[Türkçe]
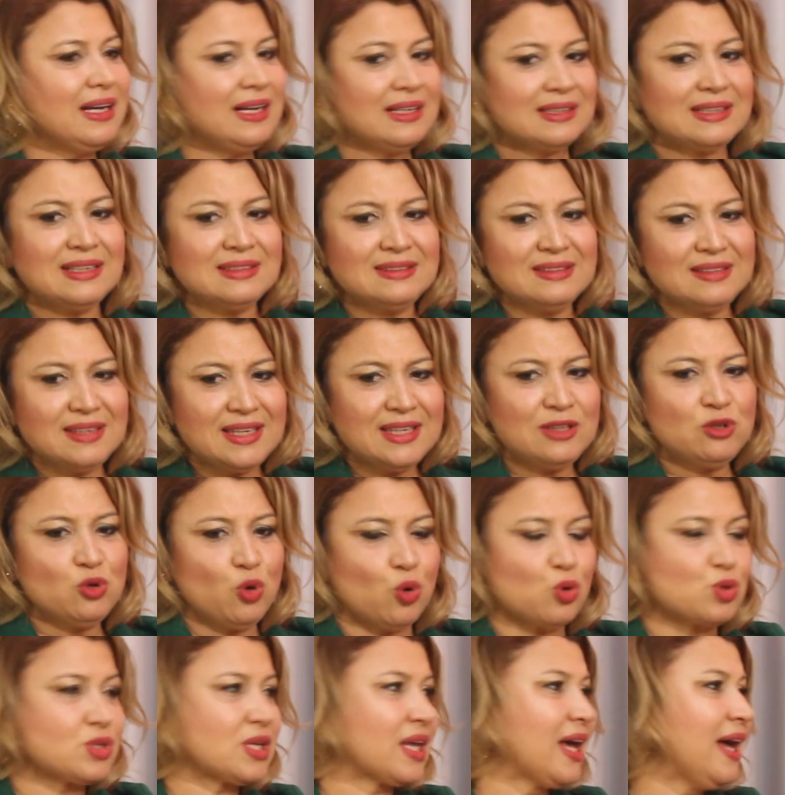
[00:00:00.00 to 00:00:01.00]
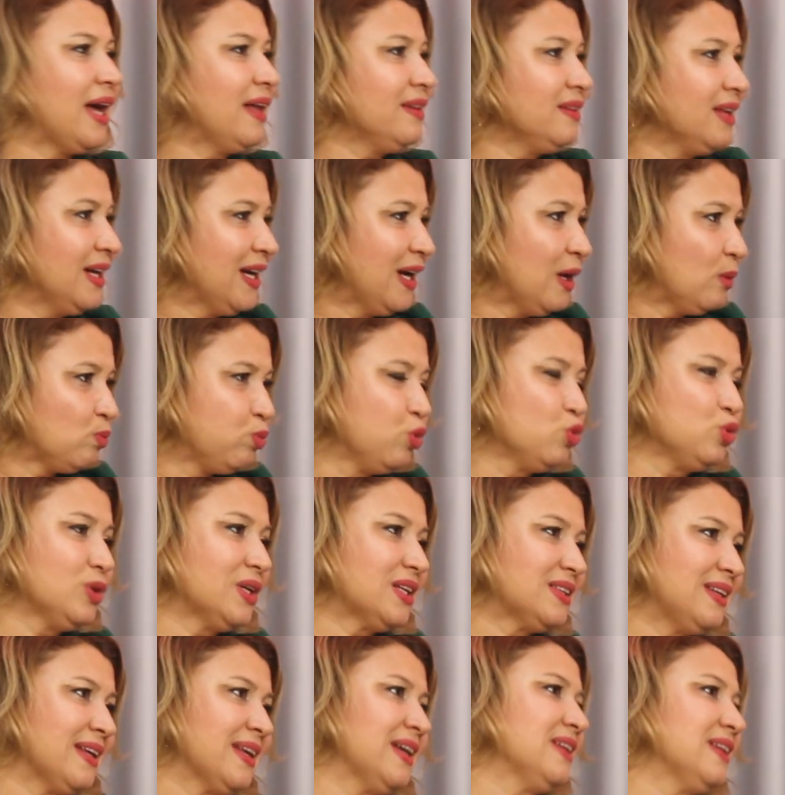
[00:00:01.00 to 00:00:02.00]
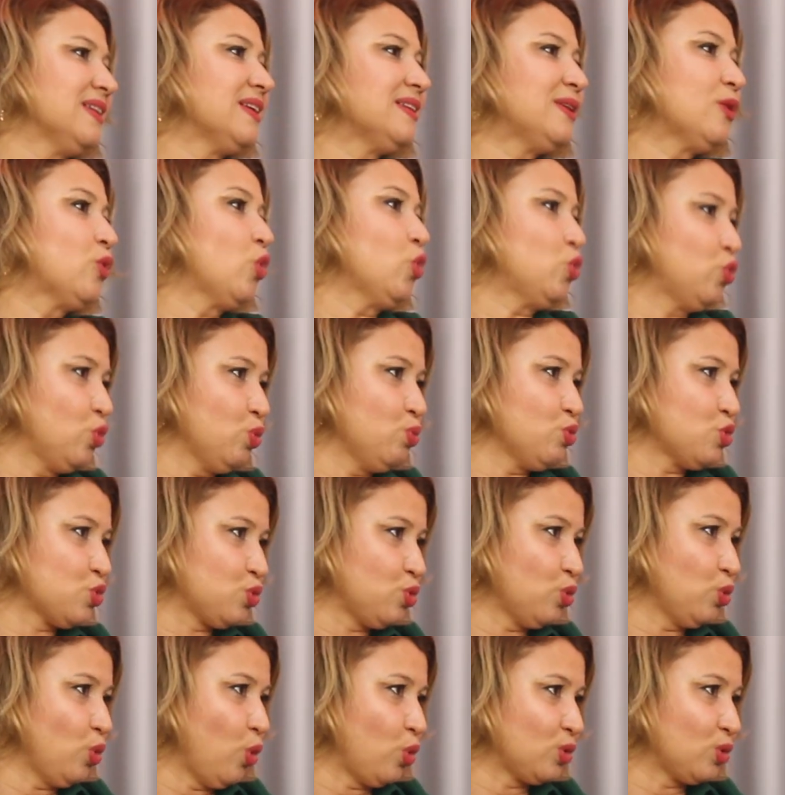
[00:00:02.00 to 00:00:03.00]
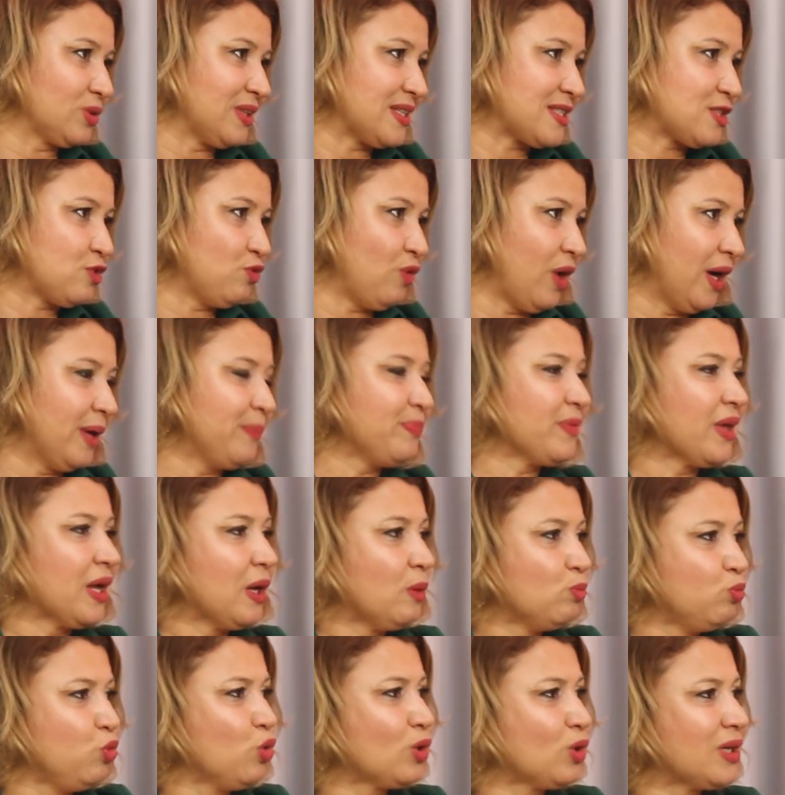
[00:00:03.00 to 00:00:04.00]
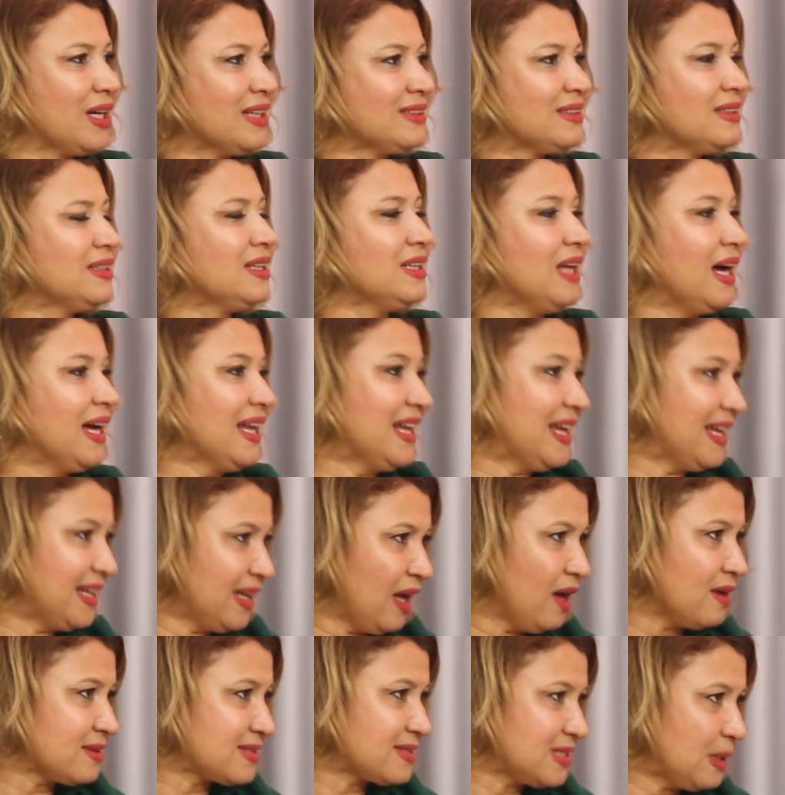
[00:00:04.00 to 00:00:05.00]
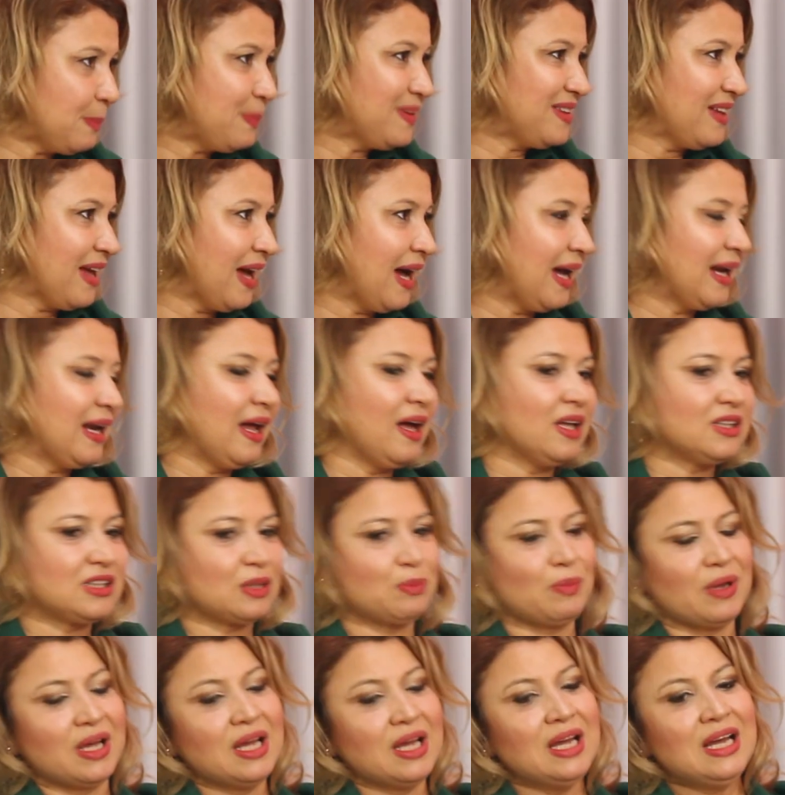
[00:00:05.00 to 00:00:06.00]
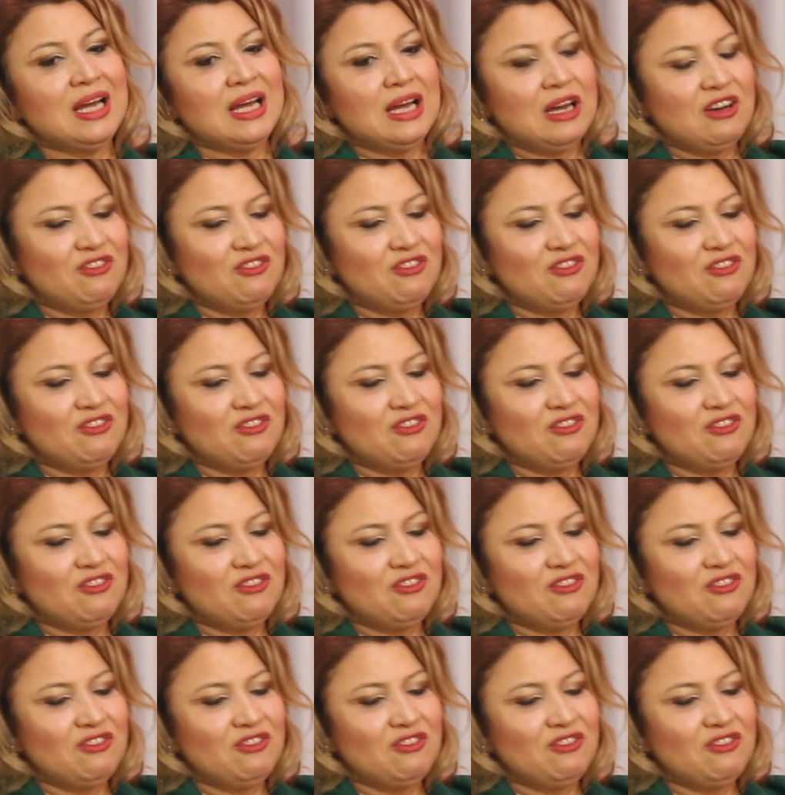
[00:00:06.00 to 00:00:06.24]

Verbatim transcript: Kadın gidiyorken Bunları da yanında götürmüştür noktası var. Bu hmm. kadının aleyhine aslında bir değerlendirme. Evet.